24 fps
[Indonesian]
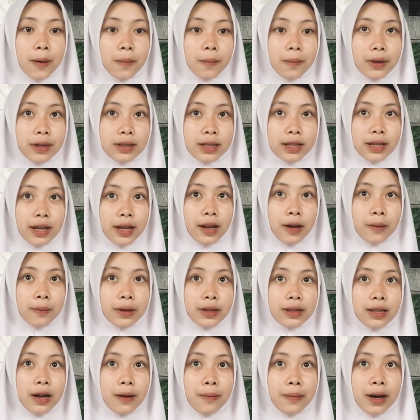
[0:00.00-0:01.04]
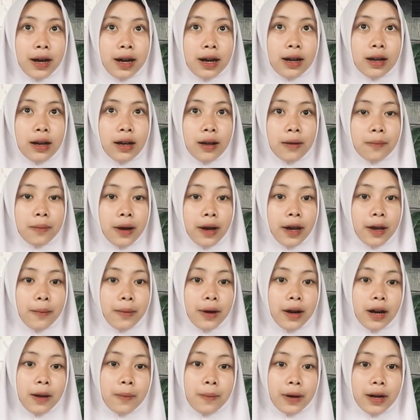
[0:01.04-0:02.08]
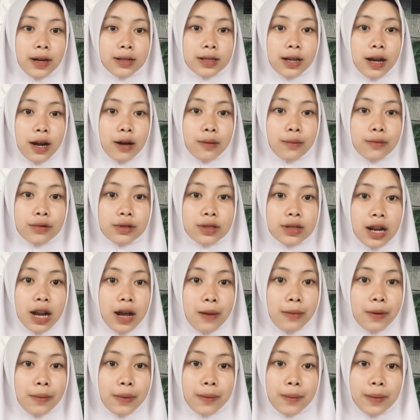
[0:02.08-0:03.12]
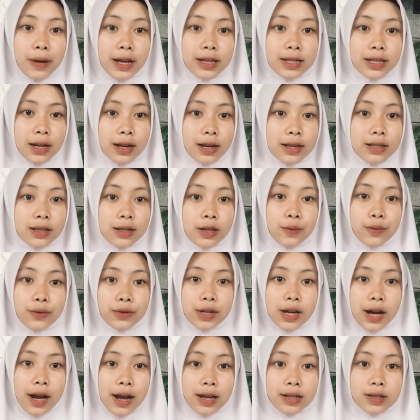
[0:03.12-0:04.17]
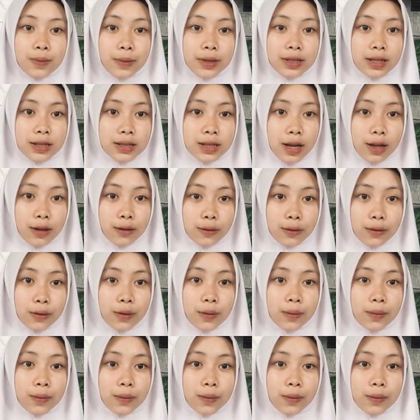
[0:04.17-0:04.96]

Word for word: Pertanyaan yang pertama, bagaimana perasaanmu selama pembelajaran seni budaya semester 1?